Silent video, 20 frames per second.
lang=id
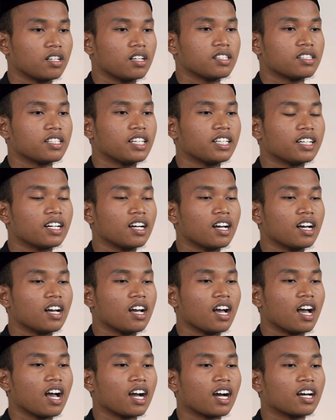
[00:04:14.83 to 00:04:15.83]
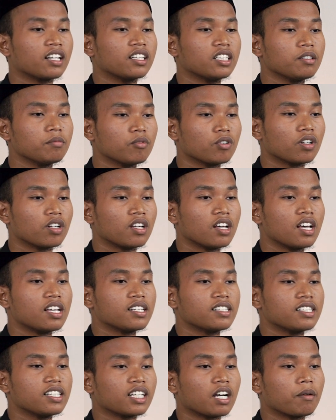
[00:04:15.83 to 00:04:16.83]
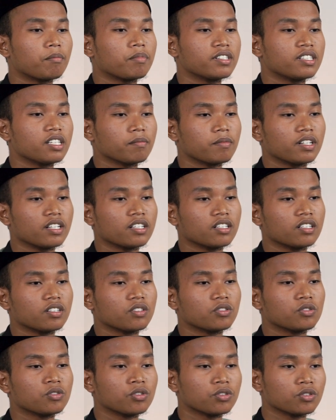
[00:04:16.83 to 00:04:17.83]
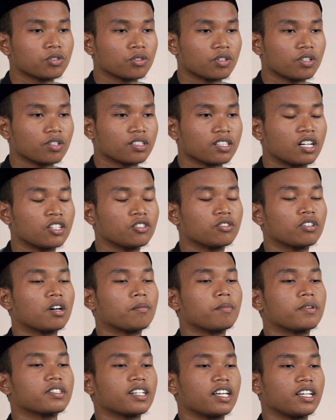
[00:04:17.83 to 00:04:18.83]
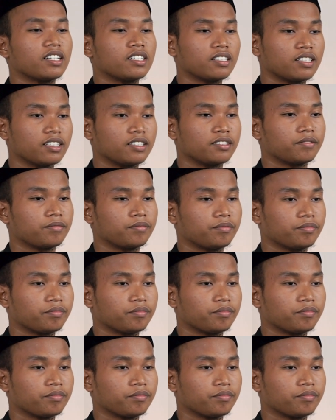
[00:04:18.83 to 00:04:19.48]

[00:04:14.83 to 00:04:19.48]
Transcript: Sehingga akan timbul sikap disiplin, jujur, dan juga percaya diri.